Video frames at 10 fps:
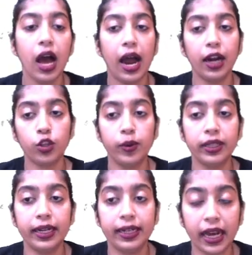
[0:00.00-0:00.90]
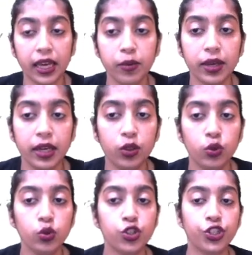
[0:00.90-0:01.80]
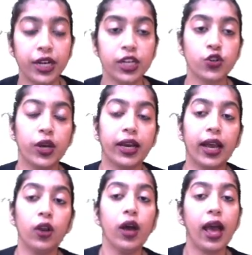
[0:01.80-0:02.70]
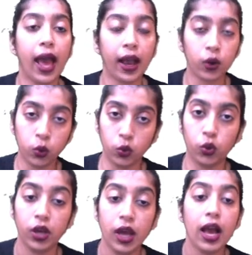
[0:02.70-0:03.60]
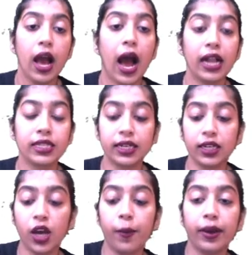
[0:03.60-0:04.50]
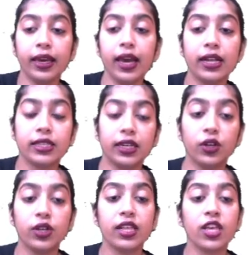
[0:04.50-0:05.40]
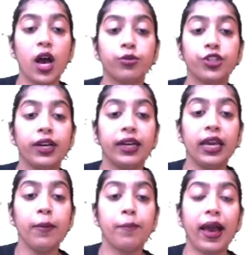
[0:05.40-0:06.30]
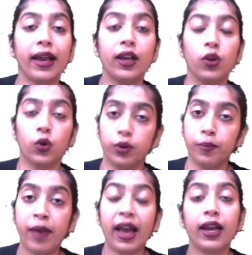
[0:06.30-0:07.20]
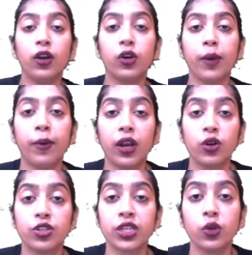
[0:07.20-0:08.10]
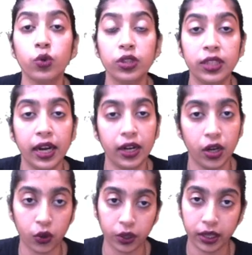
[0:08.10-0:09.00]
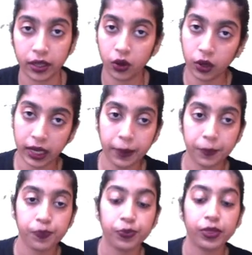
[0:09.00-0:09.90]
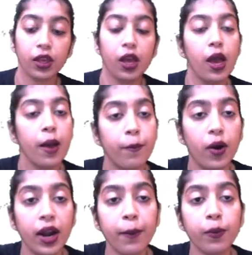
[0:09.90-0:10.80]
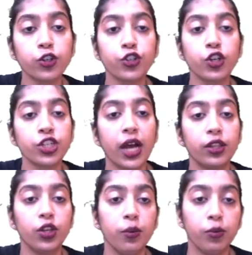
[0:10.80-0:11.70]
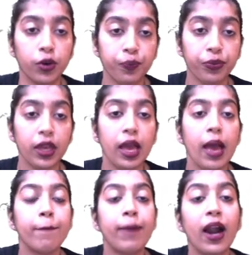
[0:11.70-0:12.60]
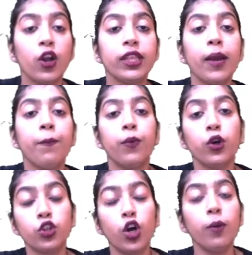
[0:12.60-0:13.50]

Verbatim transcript: আর তোমাদের টাইম কিন্তু শেষ হয়ে গেল এখন আনসারটা হবে কি আনসারটা হয়ে যাচ্ছে অপশন ডি ব্যাঙ্গালোর ব্যাঙ্গালোরকে বলা হচ্ছে উদ্যান নগরী ওকে পরের প্রশ্ন সাত নম্বর ভারতের প্রথম